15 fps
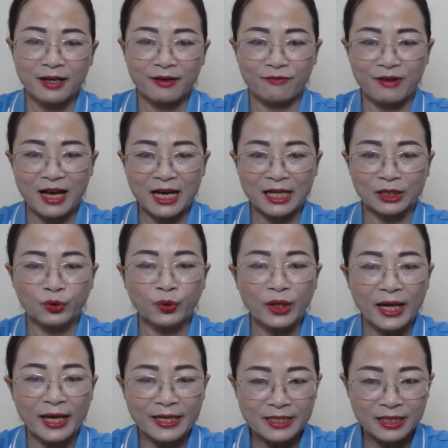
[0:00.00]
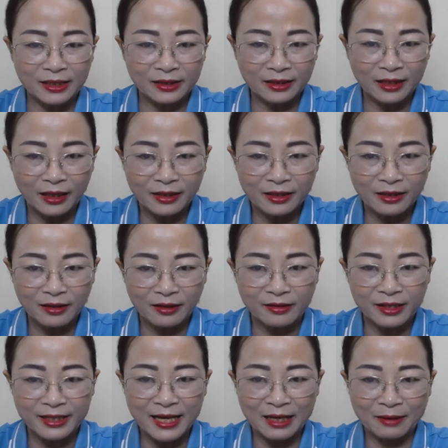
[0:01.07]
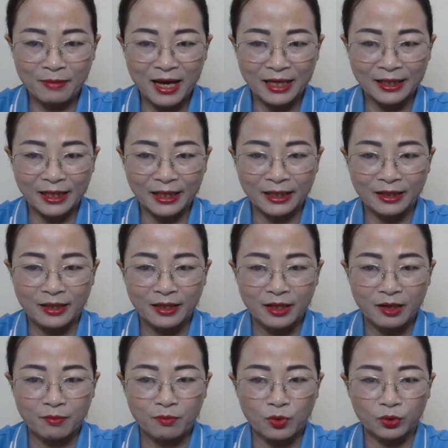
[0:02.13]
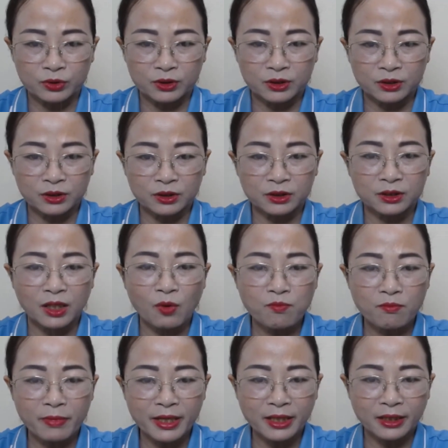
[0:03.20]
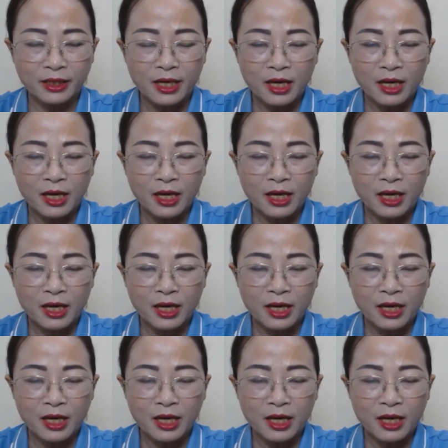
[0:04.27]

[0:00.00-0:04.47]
và tôi lại nhận thấy ở người đàn bà này một sự thông minh,